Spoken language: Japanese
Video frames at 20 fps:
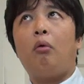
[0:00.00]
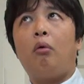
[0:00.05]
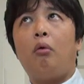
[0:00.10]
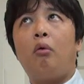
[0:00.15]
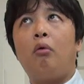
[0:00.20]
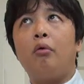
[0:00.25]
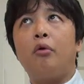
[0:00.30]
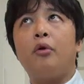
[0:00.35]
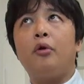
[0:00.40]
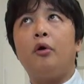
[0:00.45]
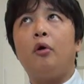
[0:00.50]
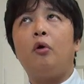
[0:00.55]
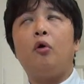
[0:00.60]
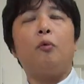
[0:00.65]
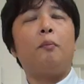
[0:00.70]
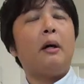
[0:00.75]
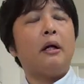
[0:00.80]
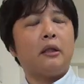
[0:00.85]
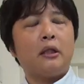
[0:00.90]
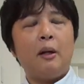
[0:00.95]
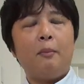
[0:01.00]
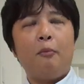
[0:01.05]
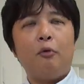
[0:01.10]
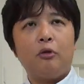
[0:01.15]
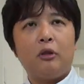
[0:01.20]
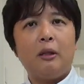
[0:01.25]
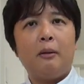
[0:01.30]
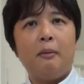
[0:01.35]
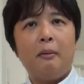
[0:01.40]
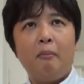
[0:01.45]
音量をまあ
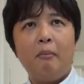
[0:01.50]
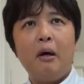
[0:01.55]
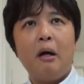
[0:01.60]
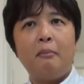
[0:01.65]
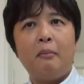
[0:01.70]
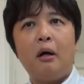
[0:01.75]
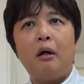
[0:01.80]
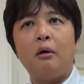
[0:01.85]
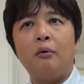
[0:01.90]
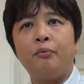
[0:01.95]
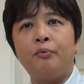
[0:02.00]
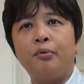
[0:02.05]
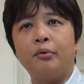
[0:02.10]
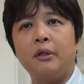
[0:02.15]
保ったまま、まあ、